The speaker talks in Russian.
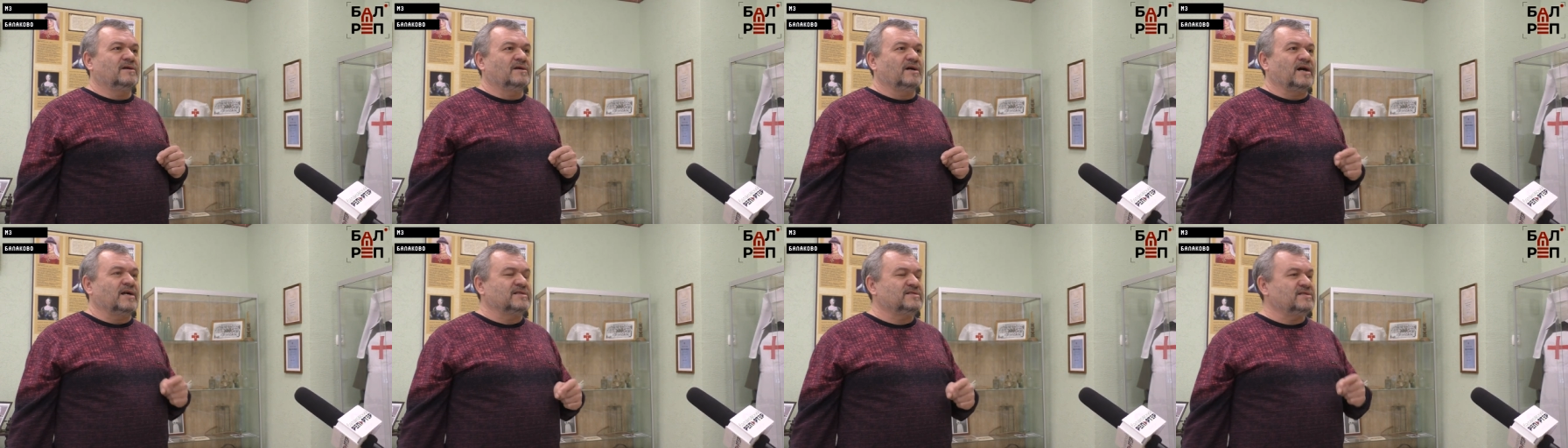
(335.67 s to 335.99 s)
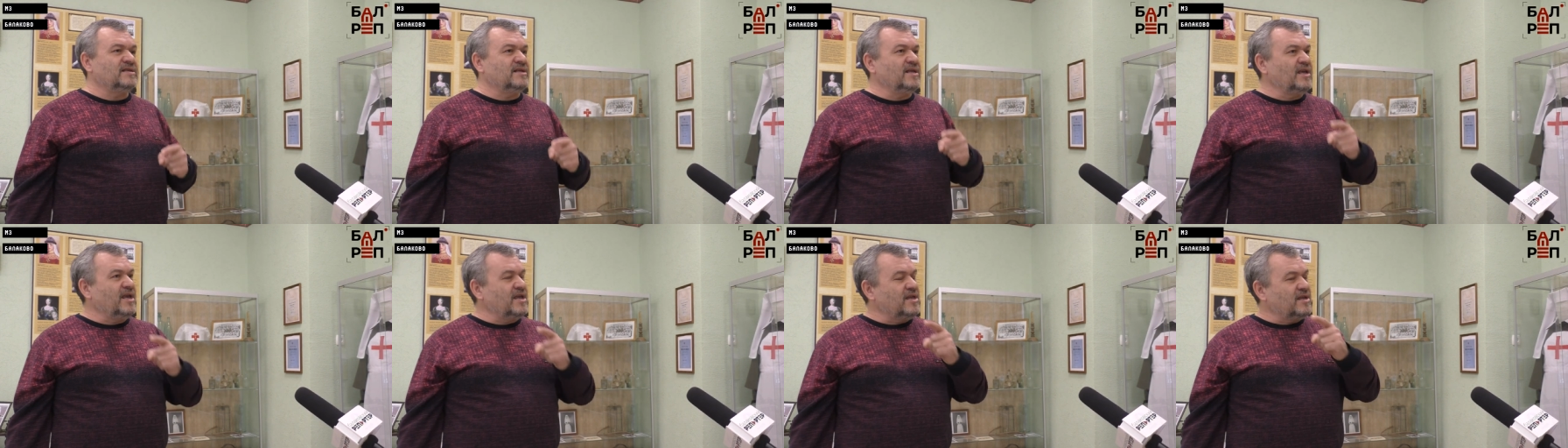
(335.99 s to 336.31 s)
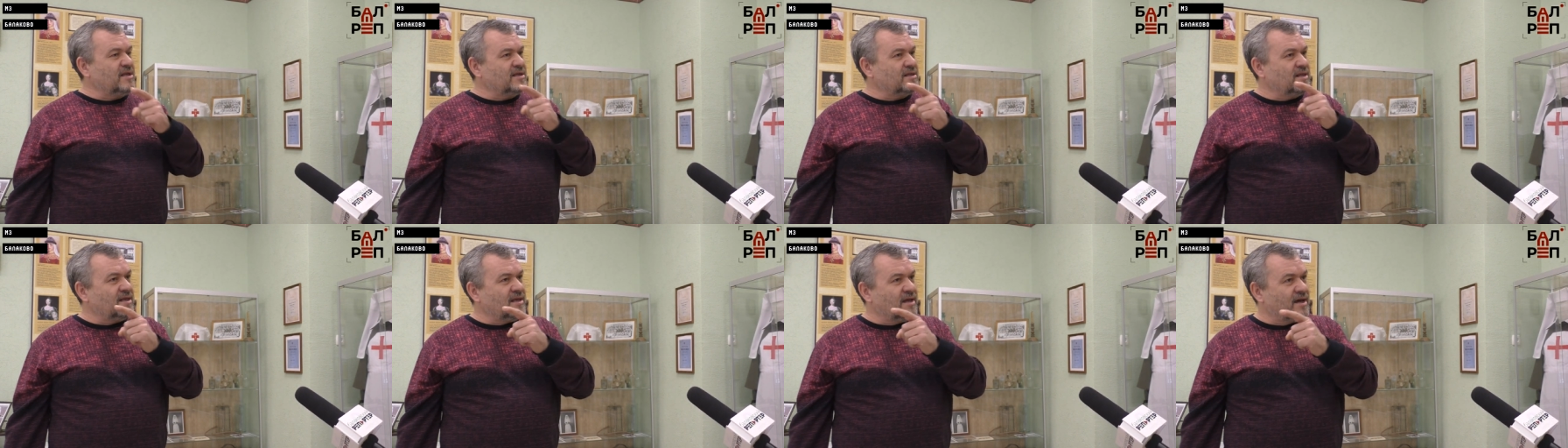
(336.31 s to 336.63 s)

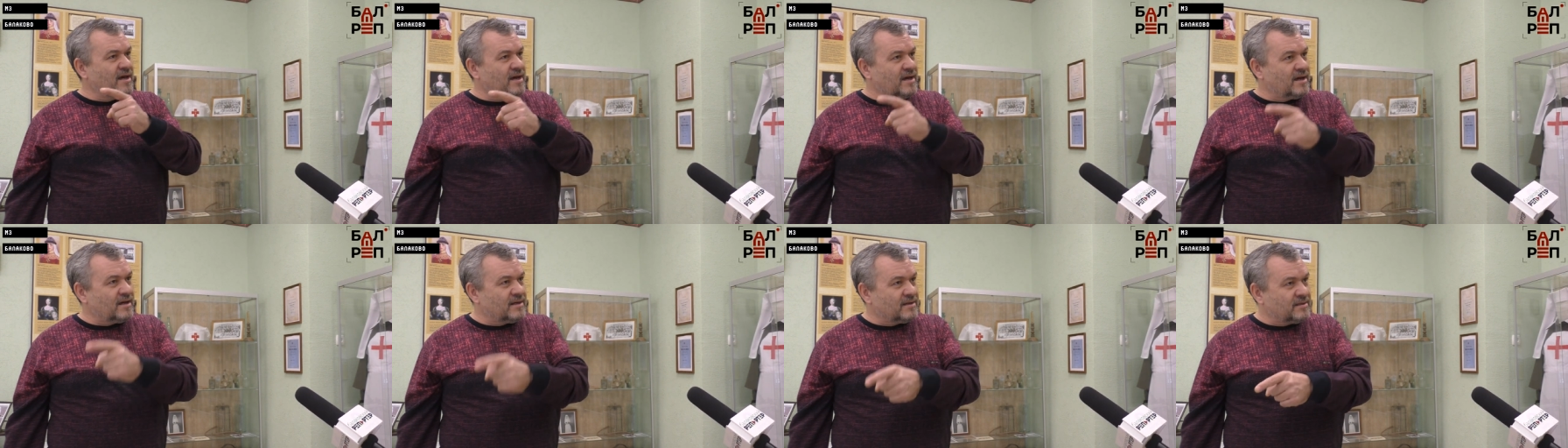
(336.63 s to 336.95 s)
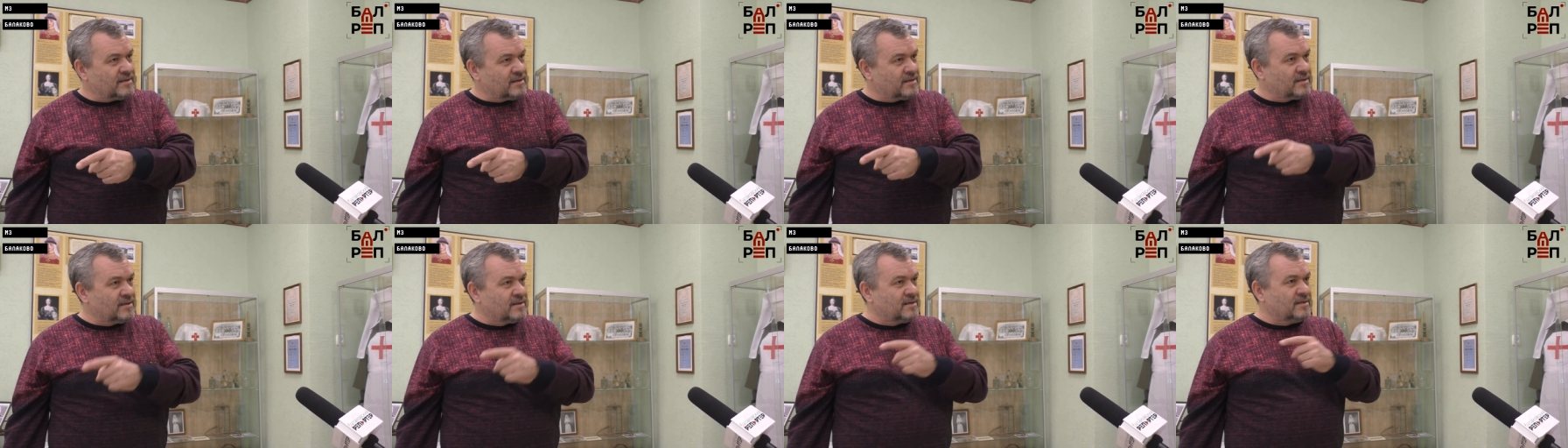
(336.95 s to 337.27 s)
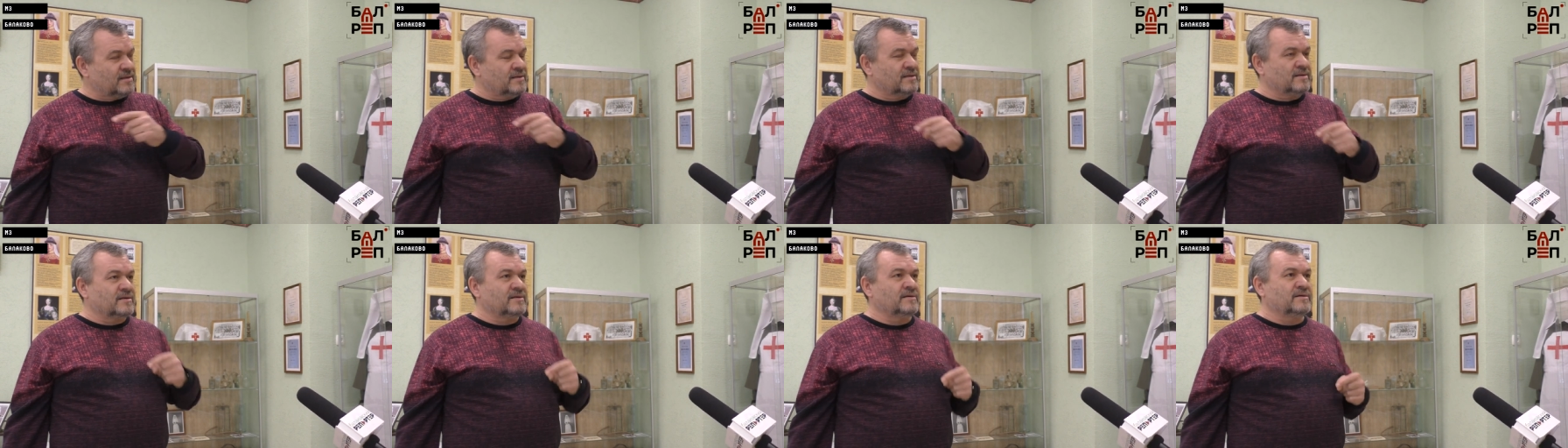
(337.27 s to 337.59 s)
отделение для
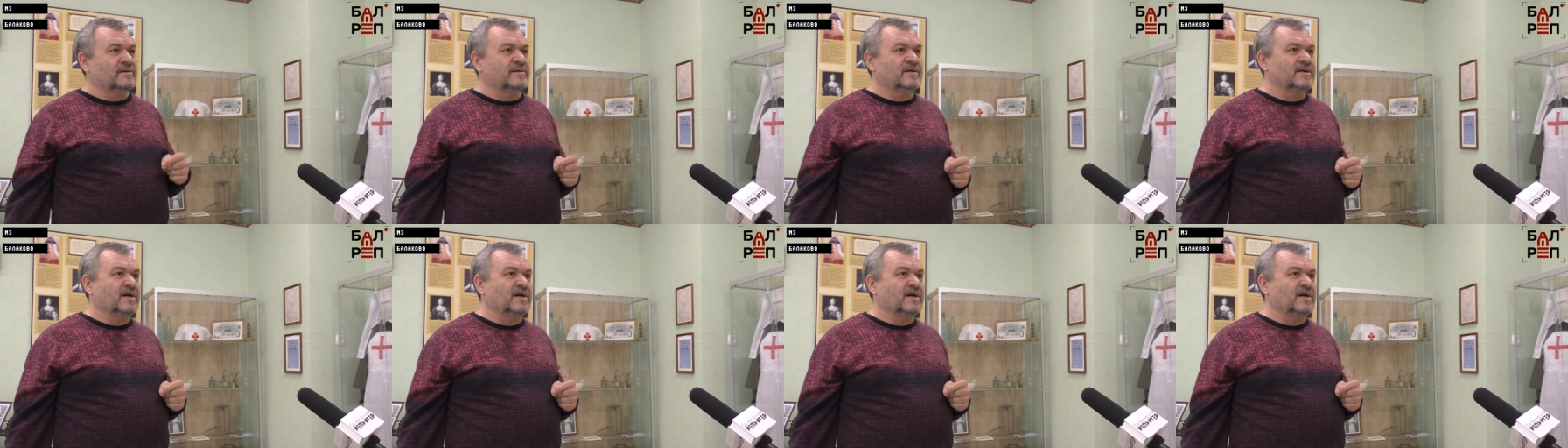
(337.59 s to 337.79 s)
э,